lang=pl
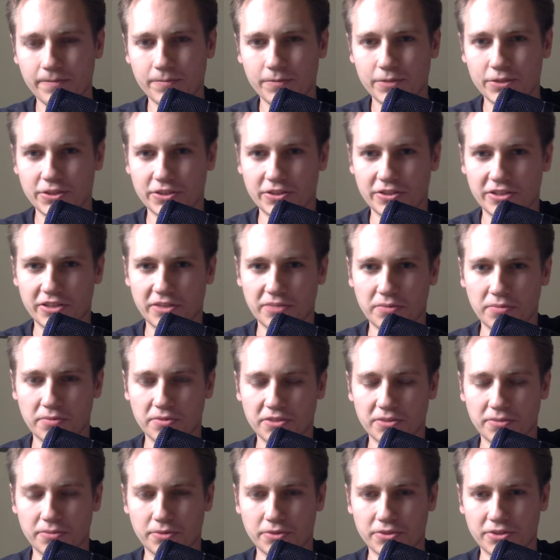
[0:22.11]
i dzięki temu
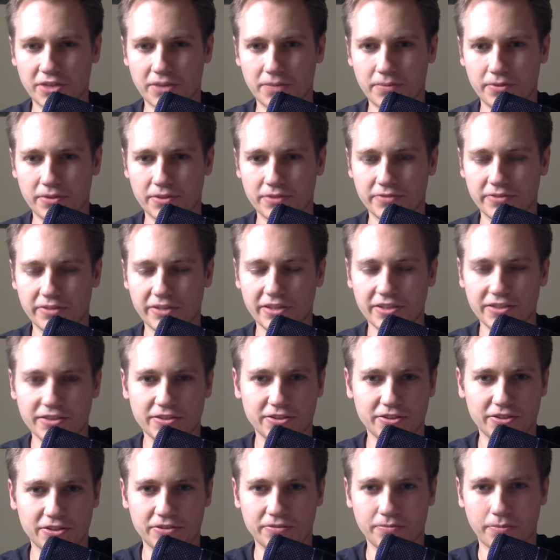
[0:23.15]
można było się lepiej rozwijać
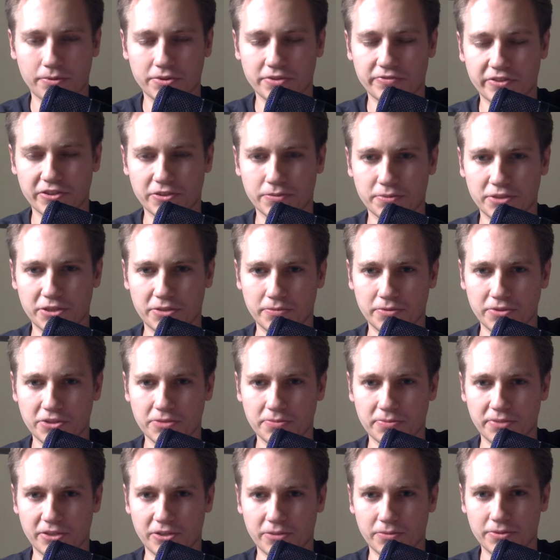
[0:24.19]
i po prostu większe
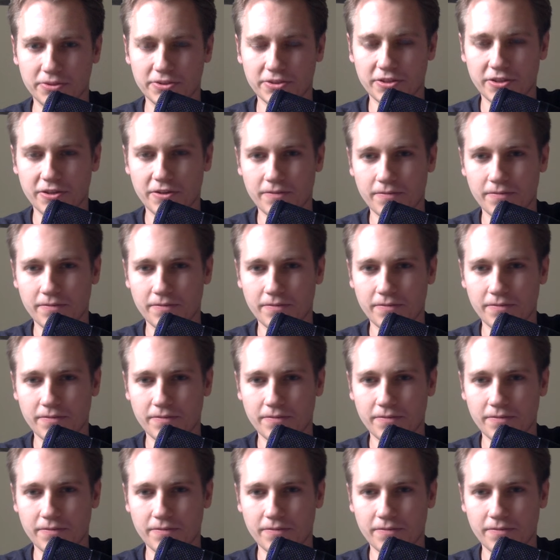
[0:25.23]
przyjemności miała robić,